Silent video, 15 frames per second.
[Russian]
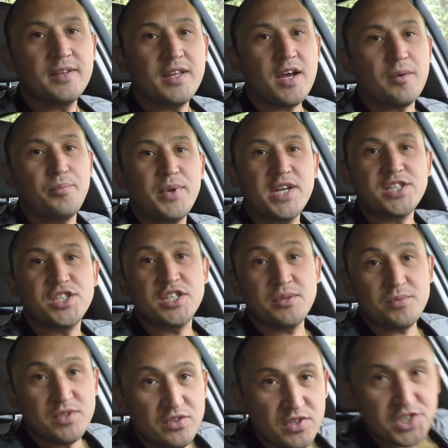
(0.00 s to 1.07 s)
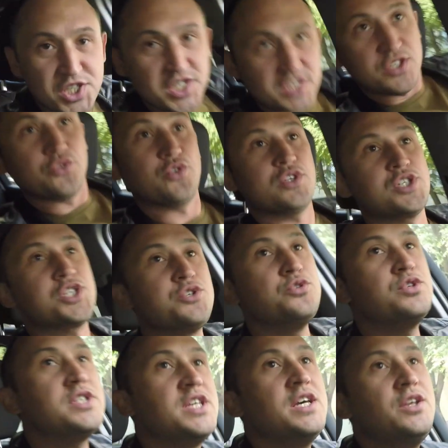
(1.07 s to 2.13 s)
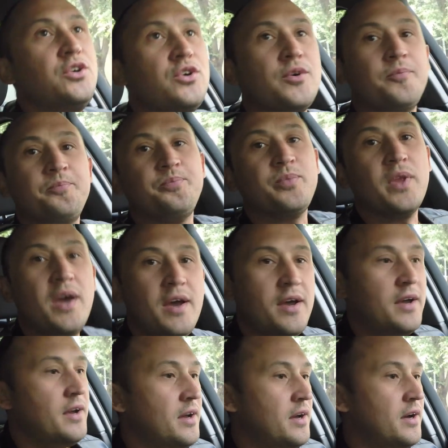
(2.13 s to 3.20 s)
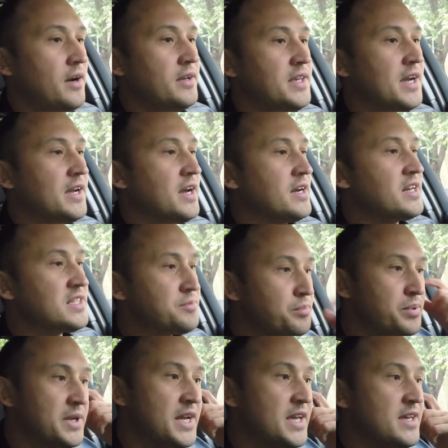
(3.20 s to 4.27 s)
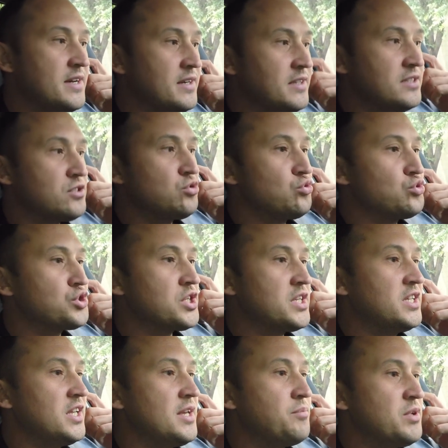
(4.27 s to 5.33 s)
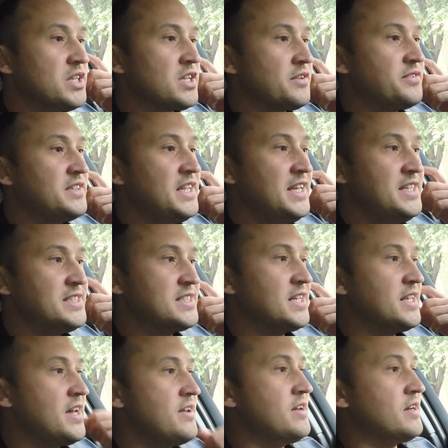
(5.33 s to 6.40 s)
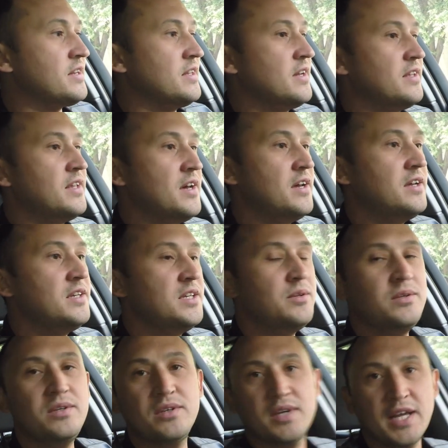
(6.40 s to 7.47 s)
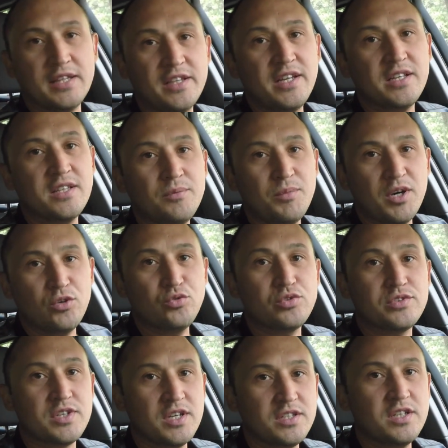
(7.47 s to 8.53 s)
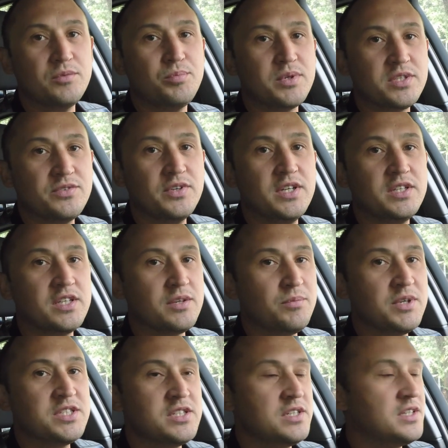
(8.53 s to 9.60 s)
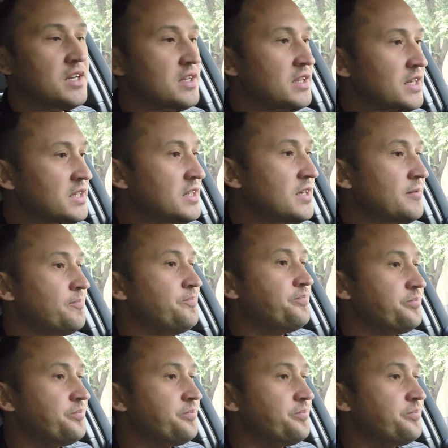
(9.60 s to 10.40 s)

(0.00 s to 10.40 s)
Так, прежде чем завершить сегодняшнюю серию, а, я как раз проехался уже километров 300, наверное, да, и конкретно могу сказать про свои тормозные накладки.